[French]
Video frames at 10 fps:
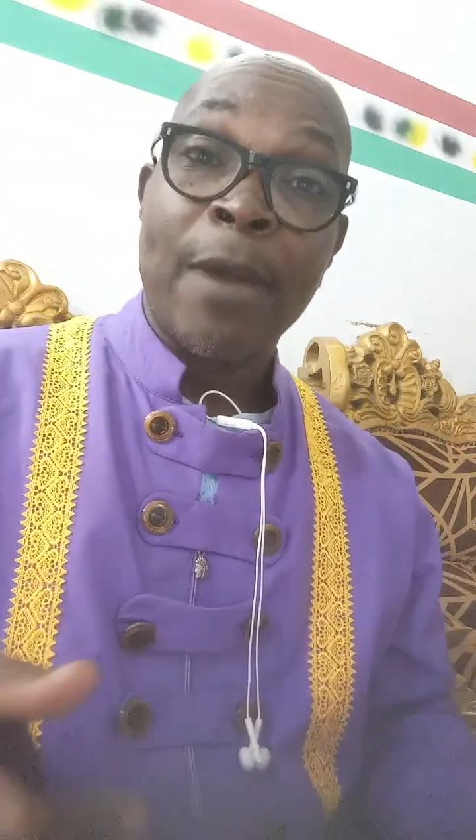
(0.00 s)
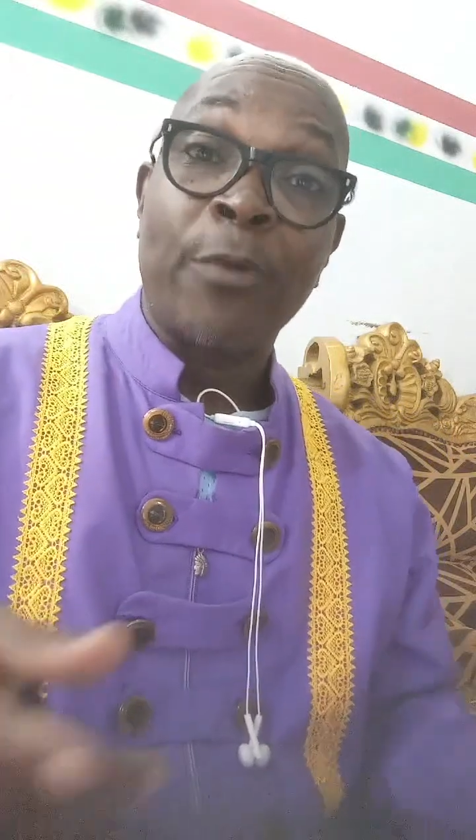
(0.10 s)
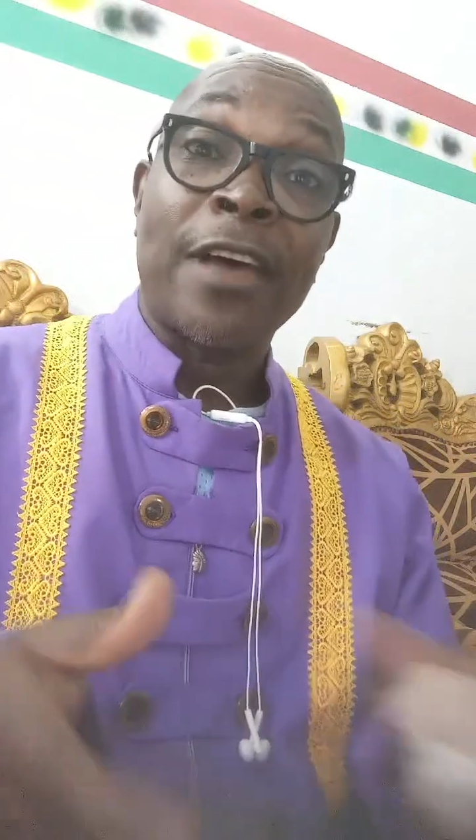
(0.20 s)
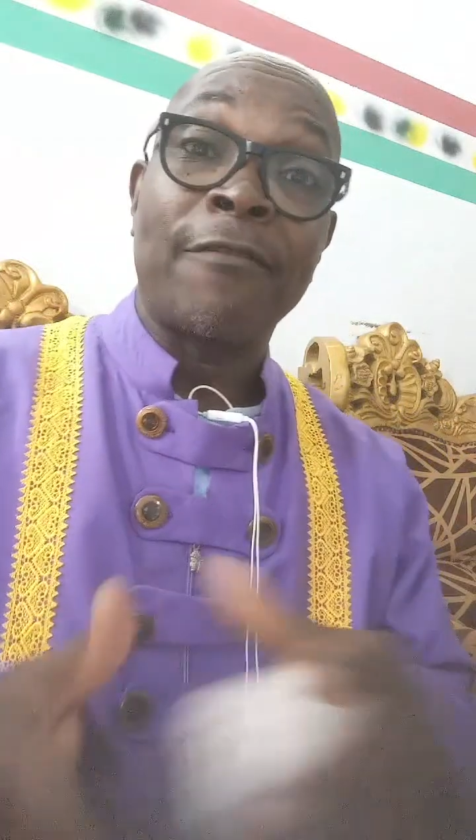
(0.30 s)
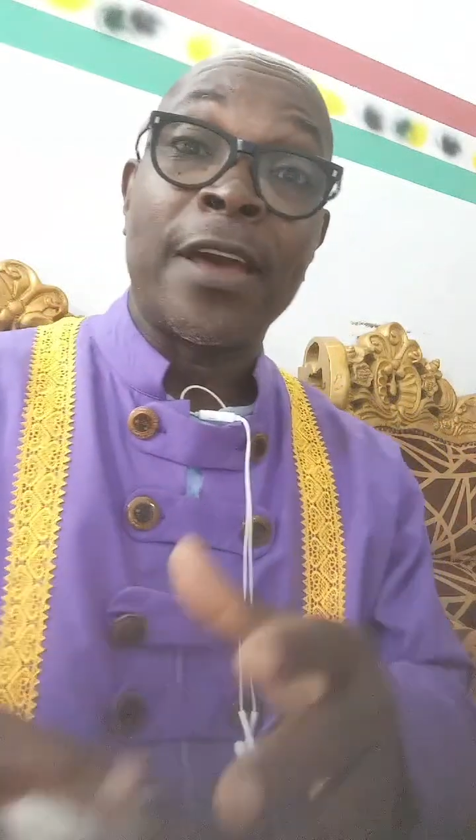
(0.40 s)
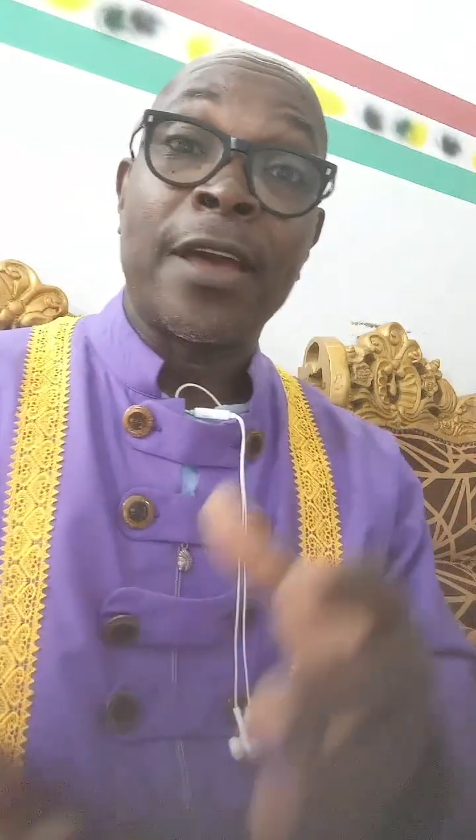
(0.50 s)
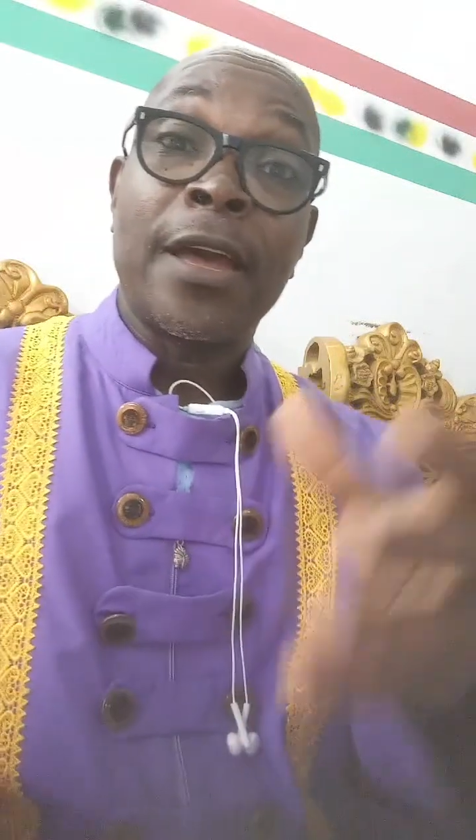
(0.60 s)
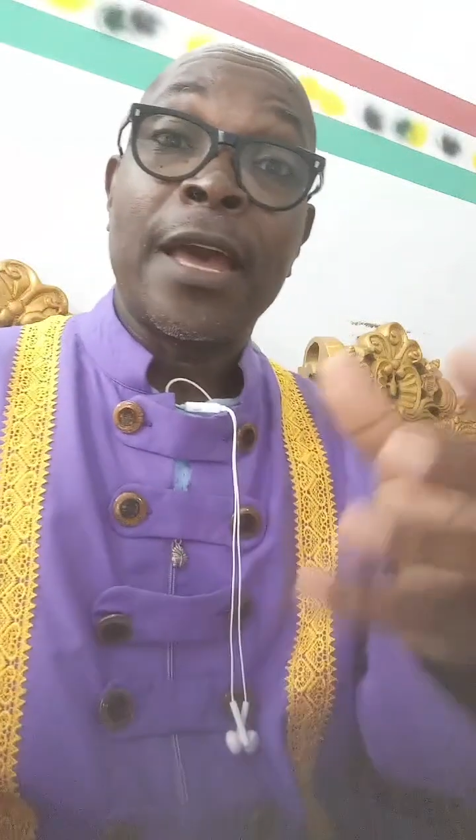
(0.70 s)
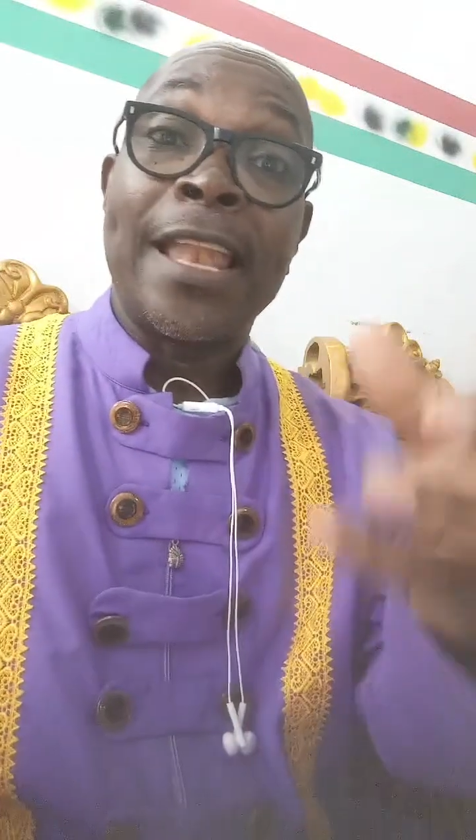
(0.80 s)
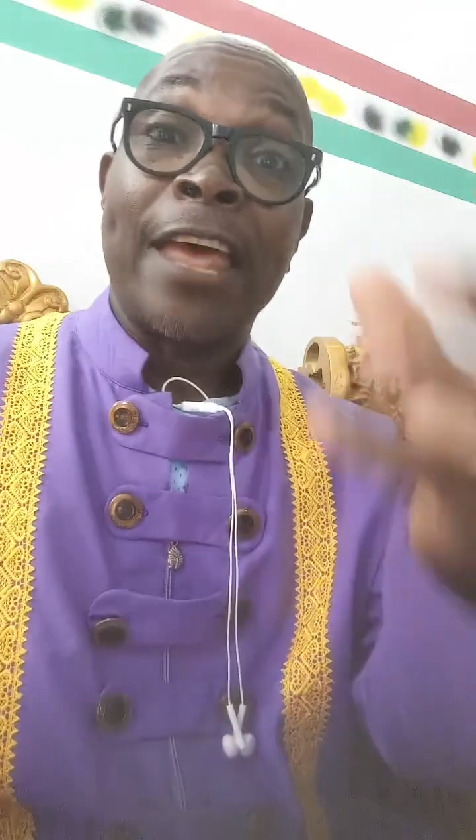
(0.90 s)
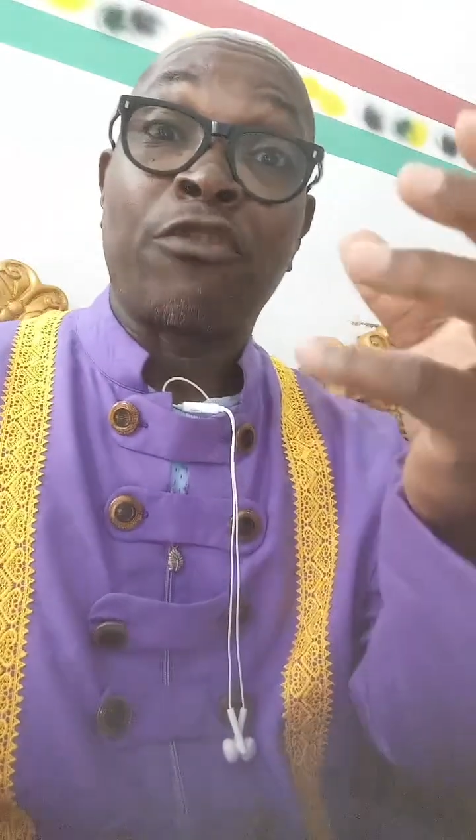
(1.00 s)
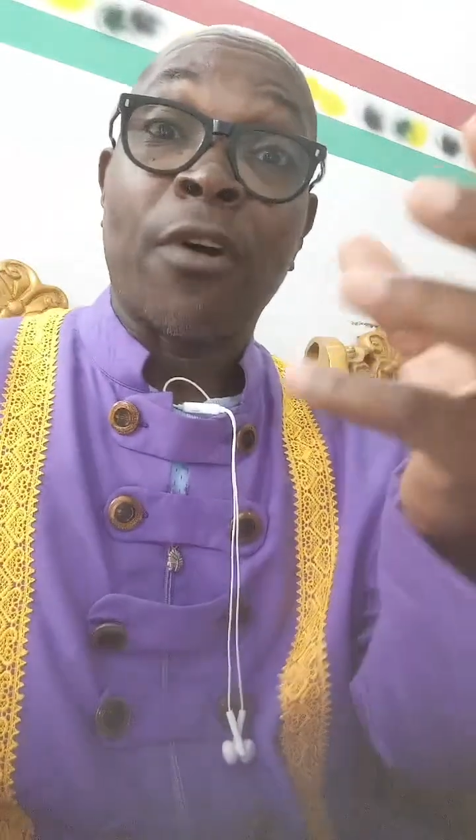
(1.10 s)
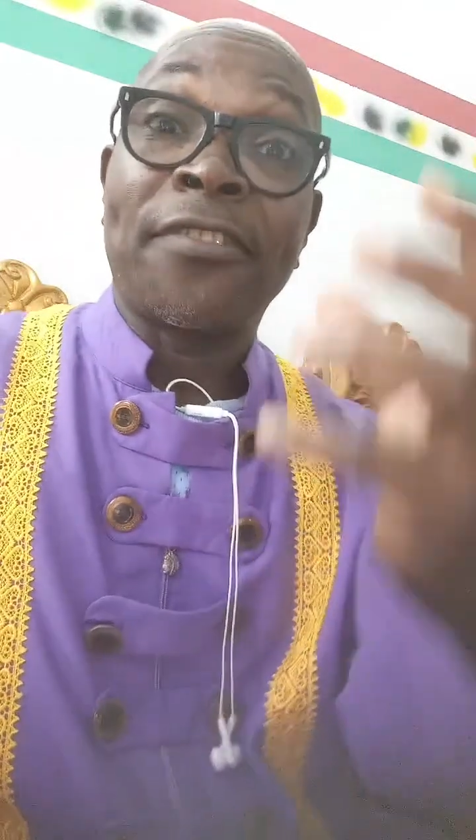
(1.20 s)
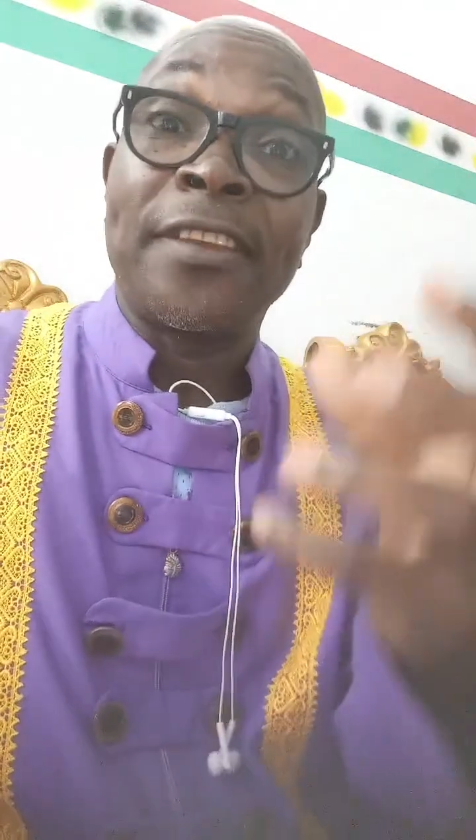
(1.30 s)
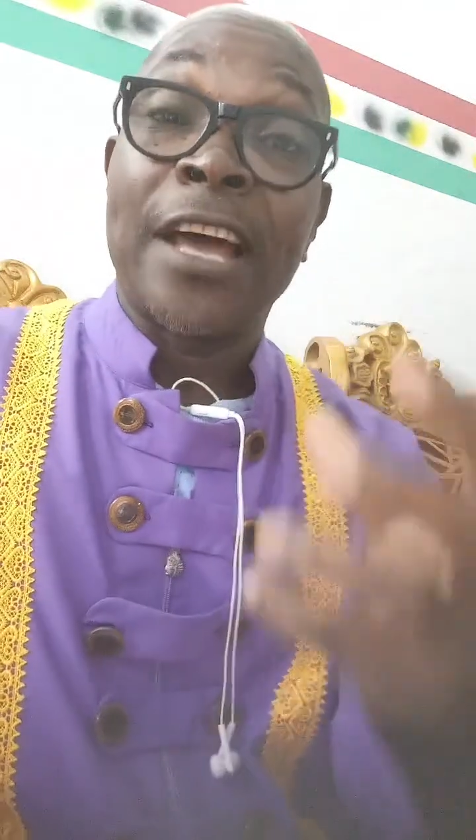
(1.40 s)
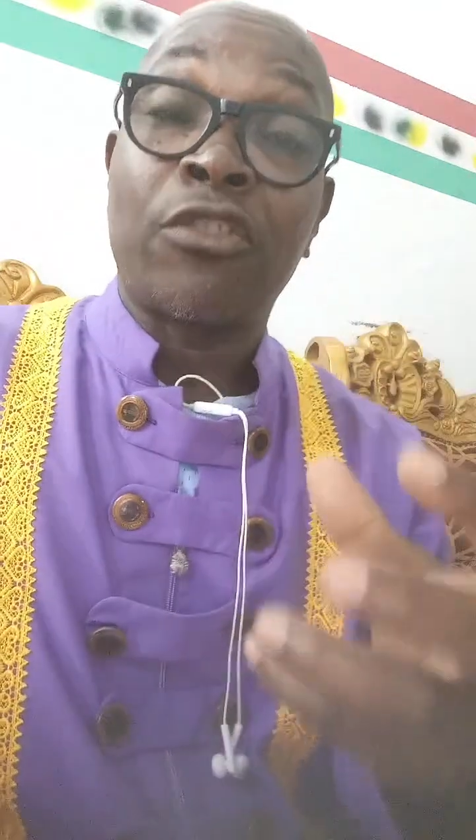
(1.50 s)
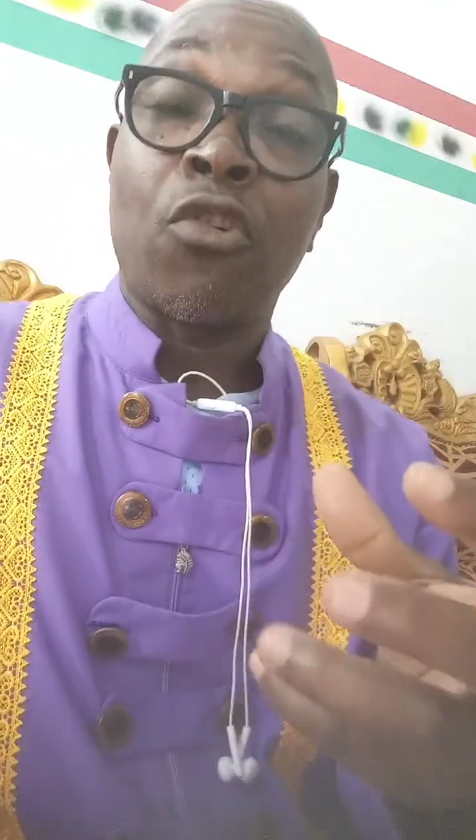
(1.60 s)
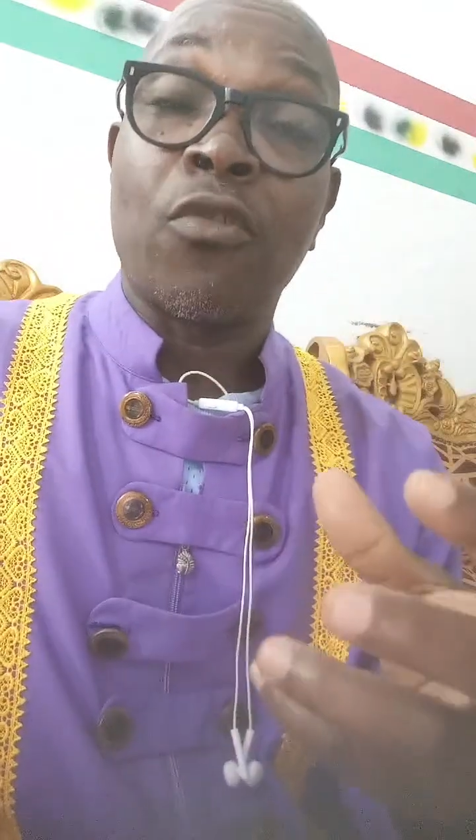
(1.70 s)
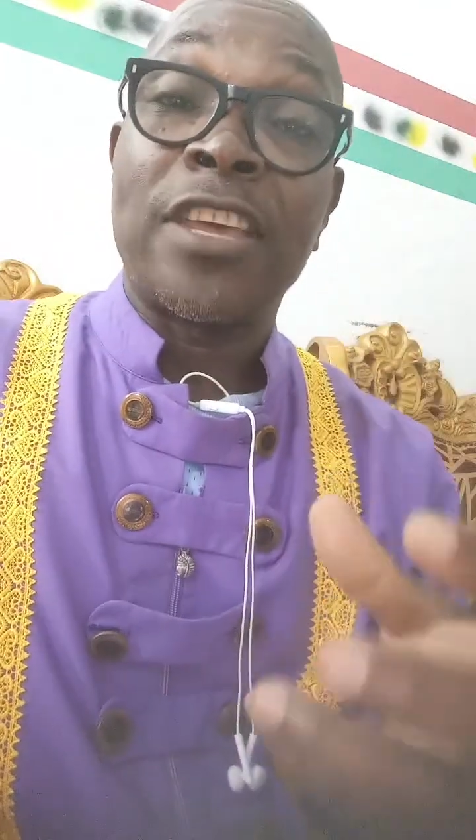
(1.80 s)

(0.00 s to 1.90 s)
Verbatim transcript: Mais vous savez, les Occidentaux